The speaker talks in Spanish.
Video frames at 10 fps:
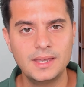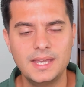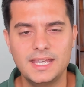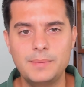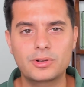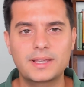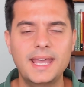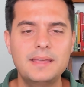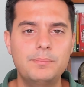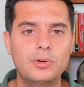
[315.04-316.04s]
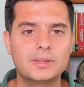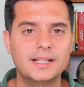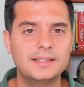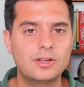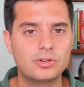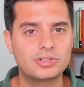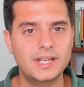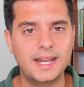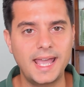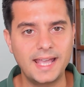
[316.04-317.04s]
¿Y por qué es importante
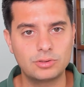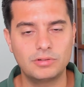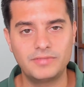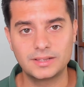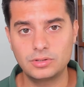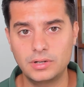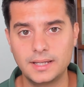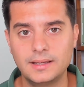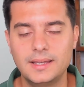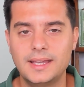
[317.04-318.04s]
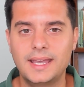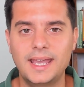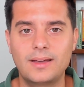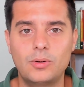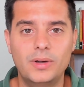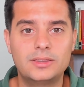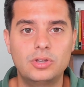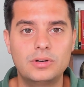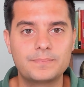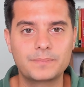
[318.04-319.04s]
conocer estos factores o
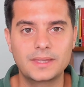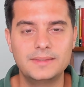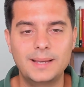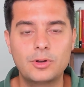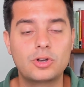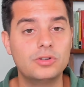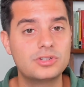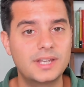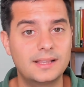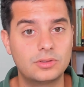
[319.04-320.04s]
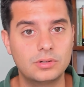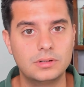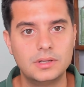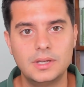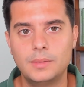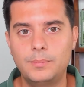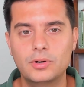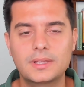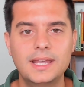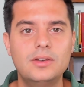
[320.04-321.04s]
estos, digamos, conceptos?
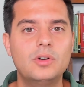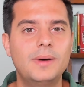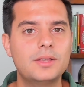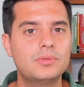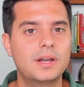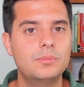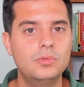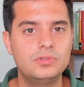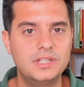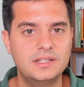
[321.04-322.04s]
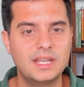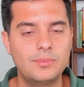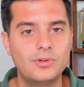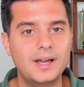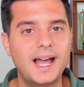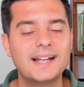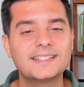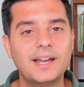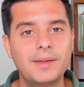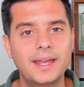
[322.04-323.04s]
Porque nos va a ayudar muchísimo a
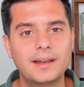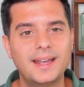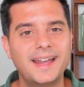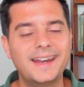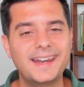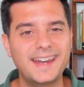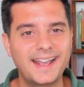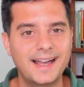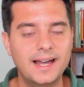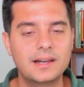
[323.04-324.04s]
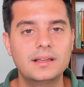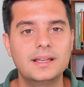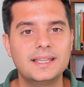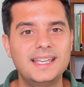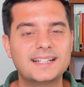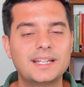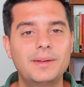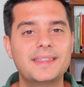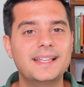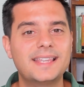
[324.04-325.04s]
saber regar y a
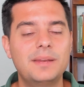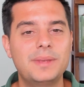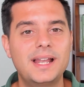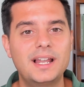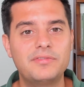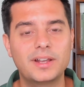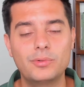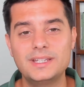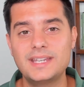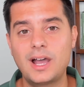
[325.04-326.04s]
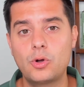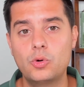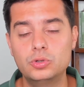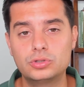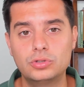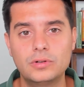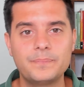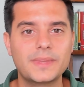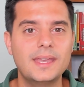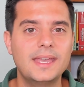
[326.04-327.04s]
saber determinar la frecuencia
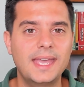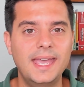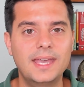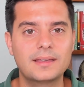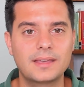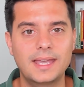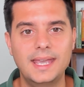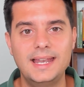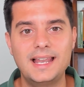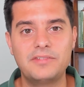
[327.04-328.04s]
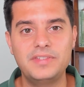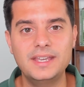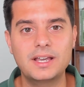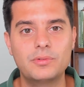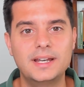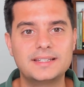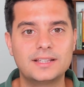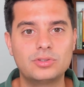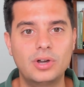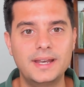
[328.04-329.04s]
justo en, en, la finca o en el
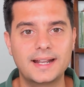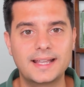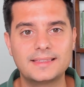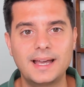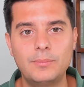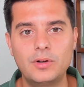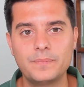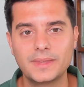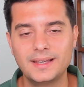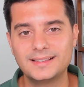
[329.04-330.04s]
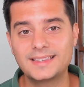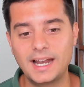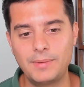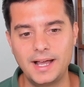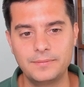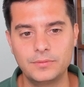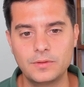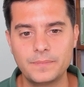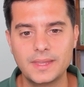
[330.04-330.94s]
sector en el que estamos trabajando.